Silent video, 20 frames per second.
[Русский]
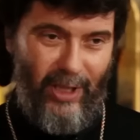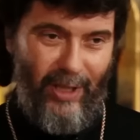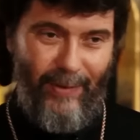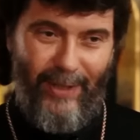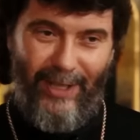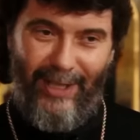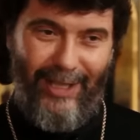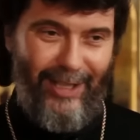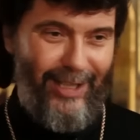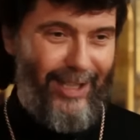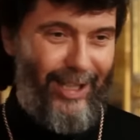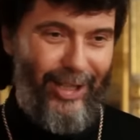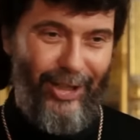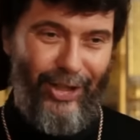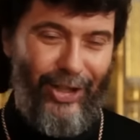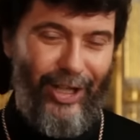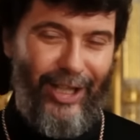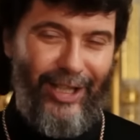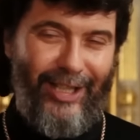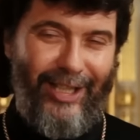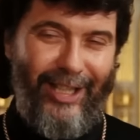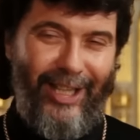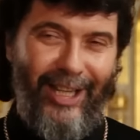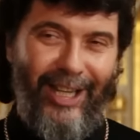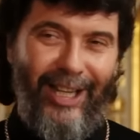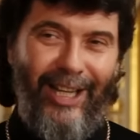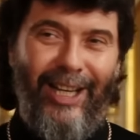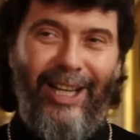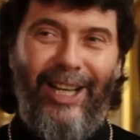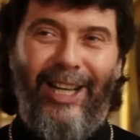А если сказать честно,
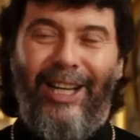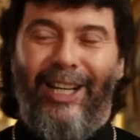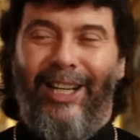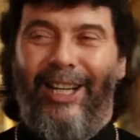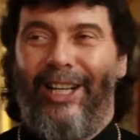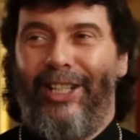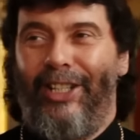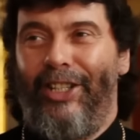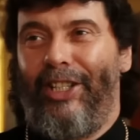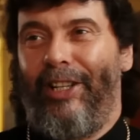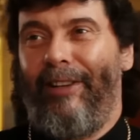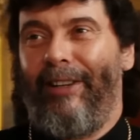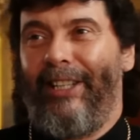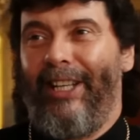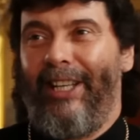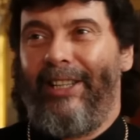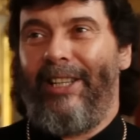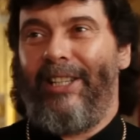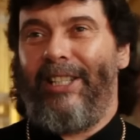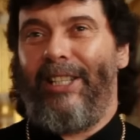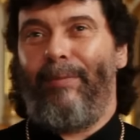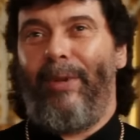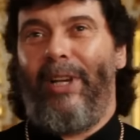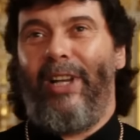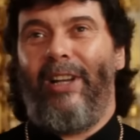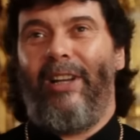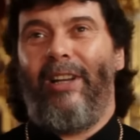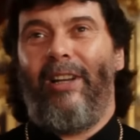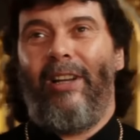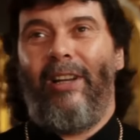каждый человек на этой
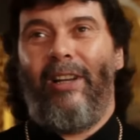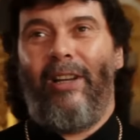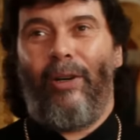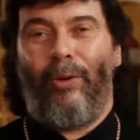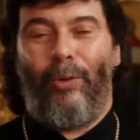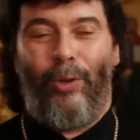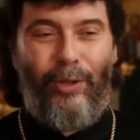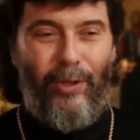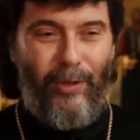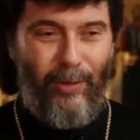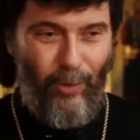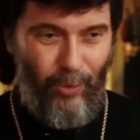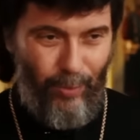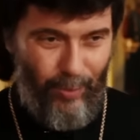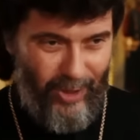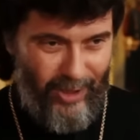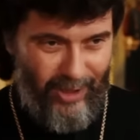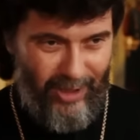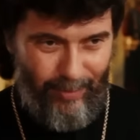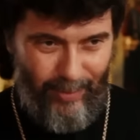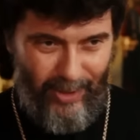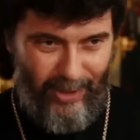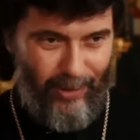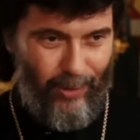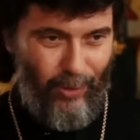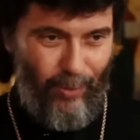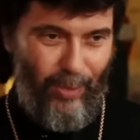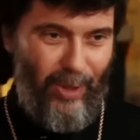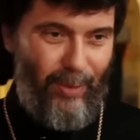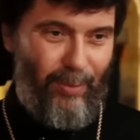земле хочет любить и
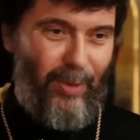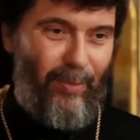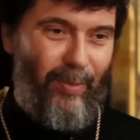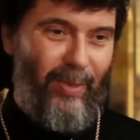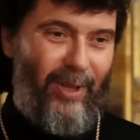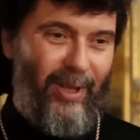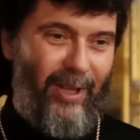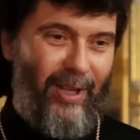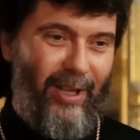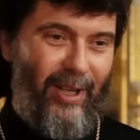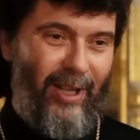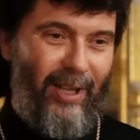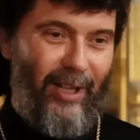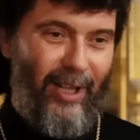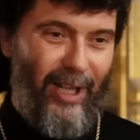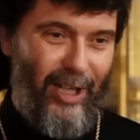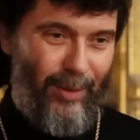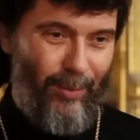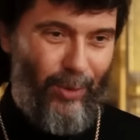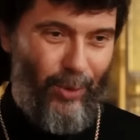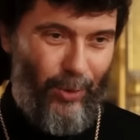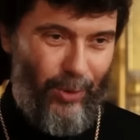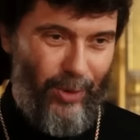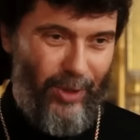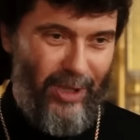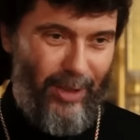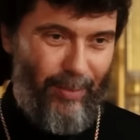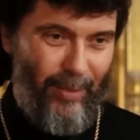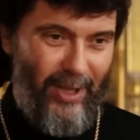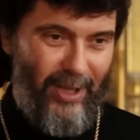быть любимым. Каждому
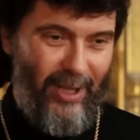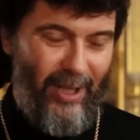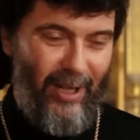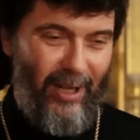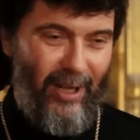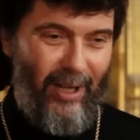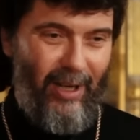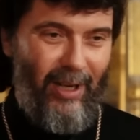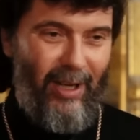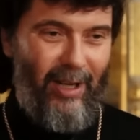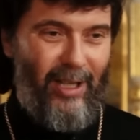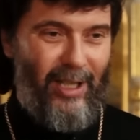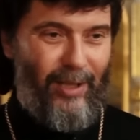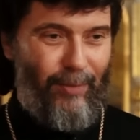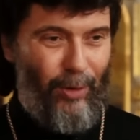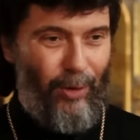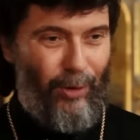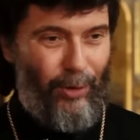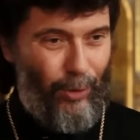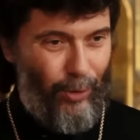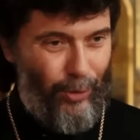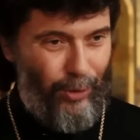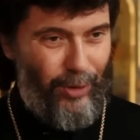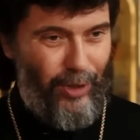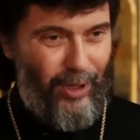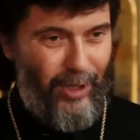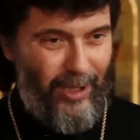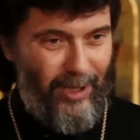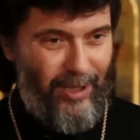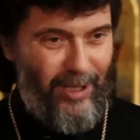хочется иметь свое
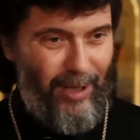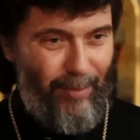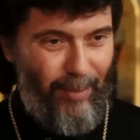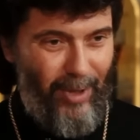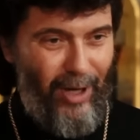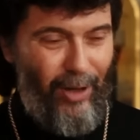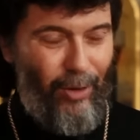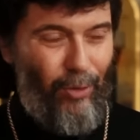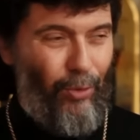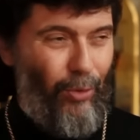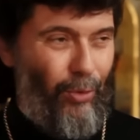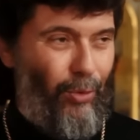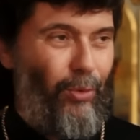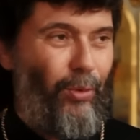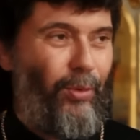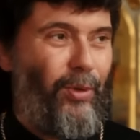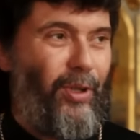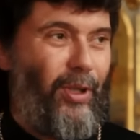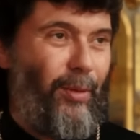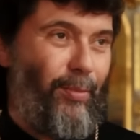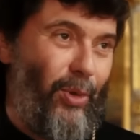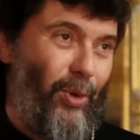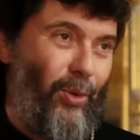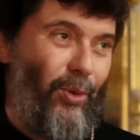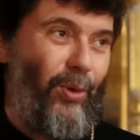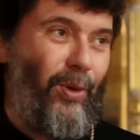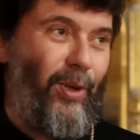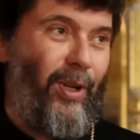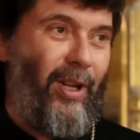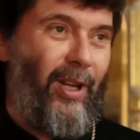гнездышко, семейный уют,
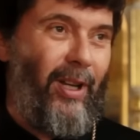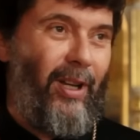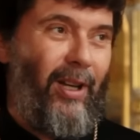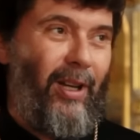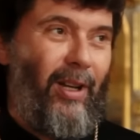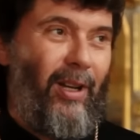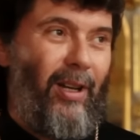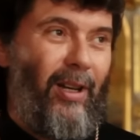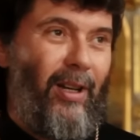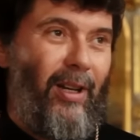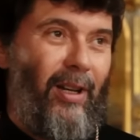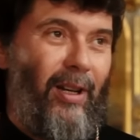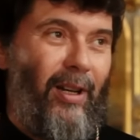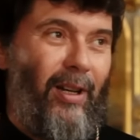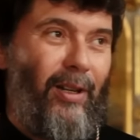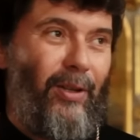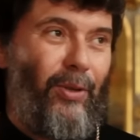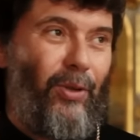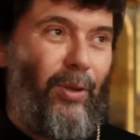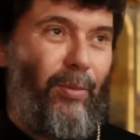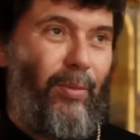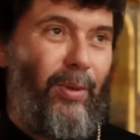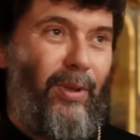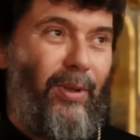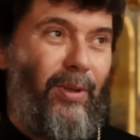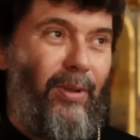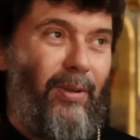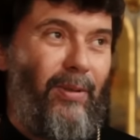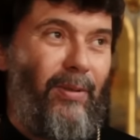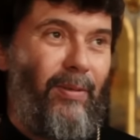тепло, а,
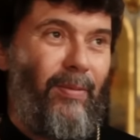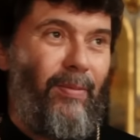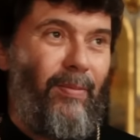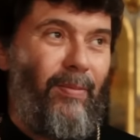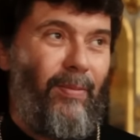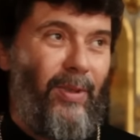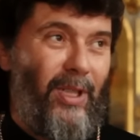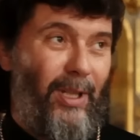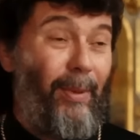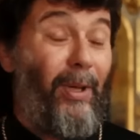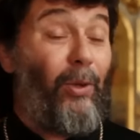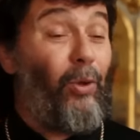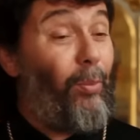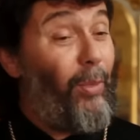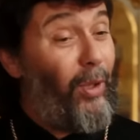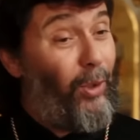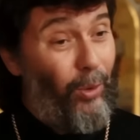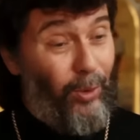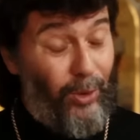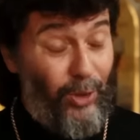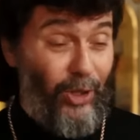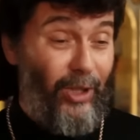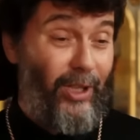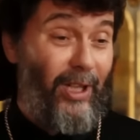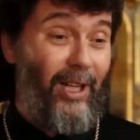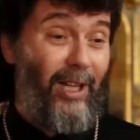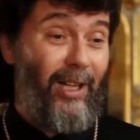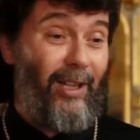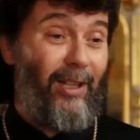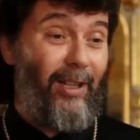чтобы тебя дома кто-то
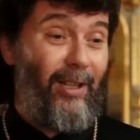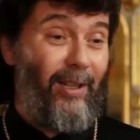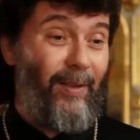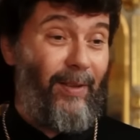ждал,